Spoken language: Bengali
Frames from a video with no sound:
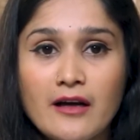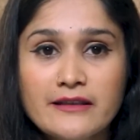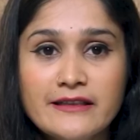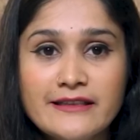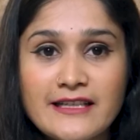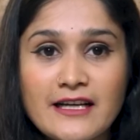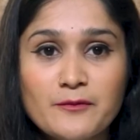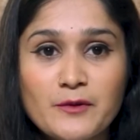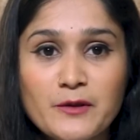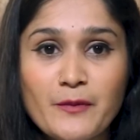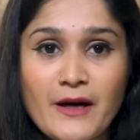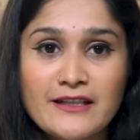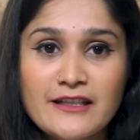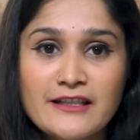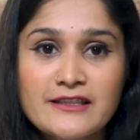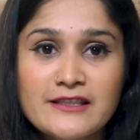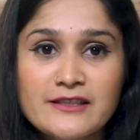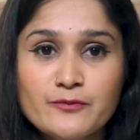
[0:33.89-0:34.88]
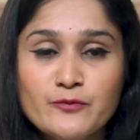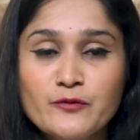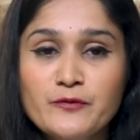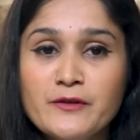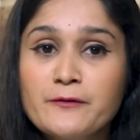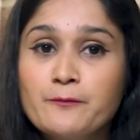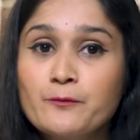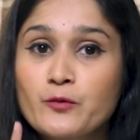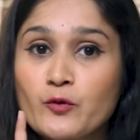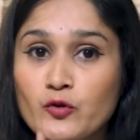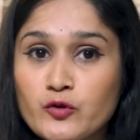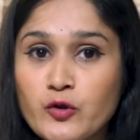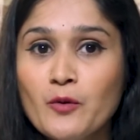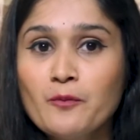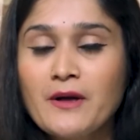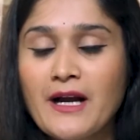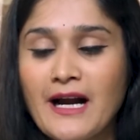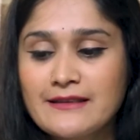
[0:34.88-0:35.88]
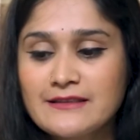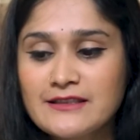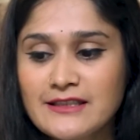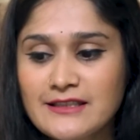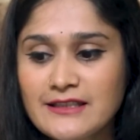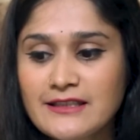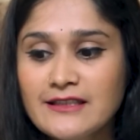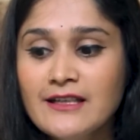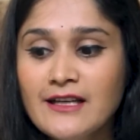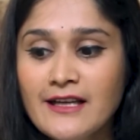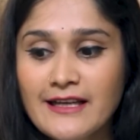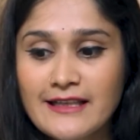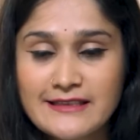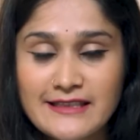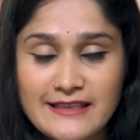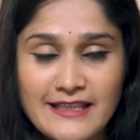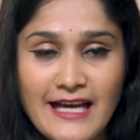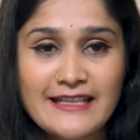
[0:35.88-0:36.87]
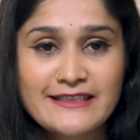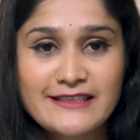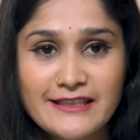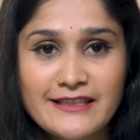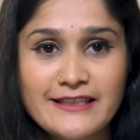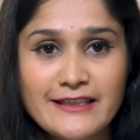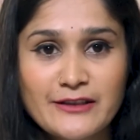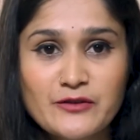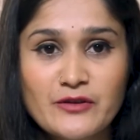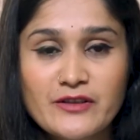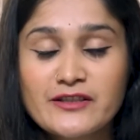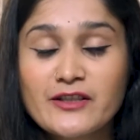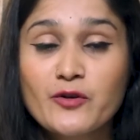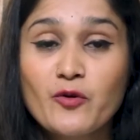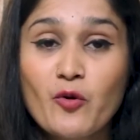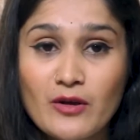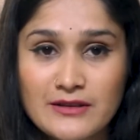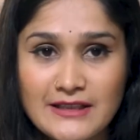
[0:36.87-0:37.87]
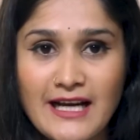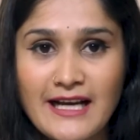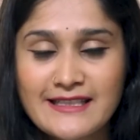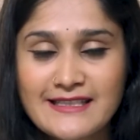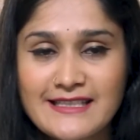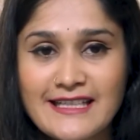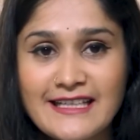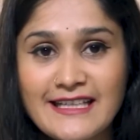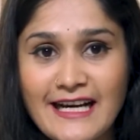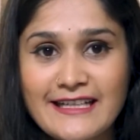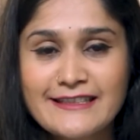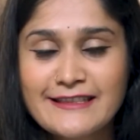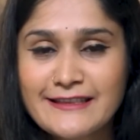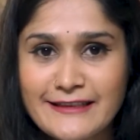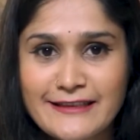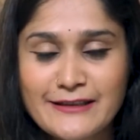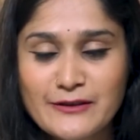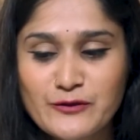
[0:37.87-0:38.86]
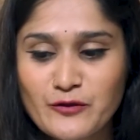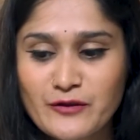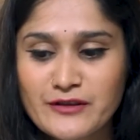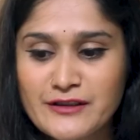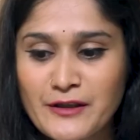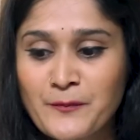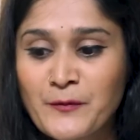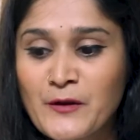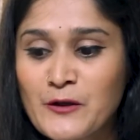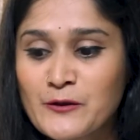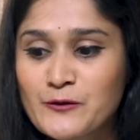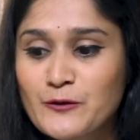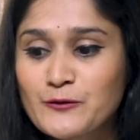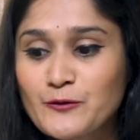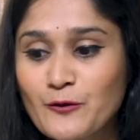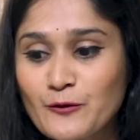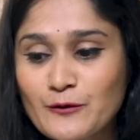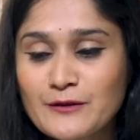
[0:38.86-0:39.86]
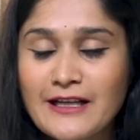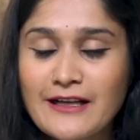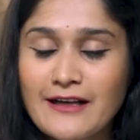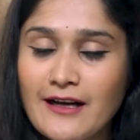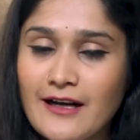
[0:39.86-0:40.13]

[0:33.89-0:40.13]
লিডার আমি বাংলাদেশ মুভির প্রথম গান যেটি যেটি যেটি আজকে রিলিজ হয়েছে কথা আছে এই গানটি রিলিজ হয়েছে সো চলুন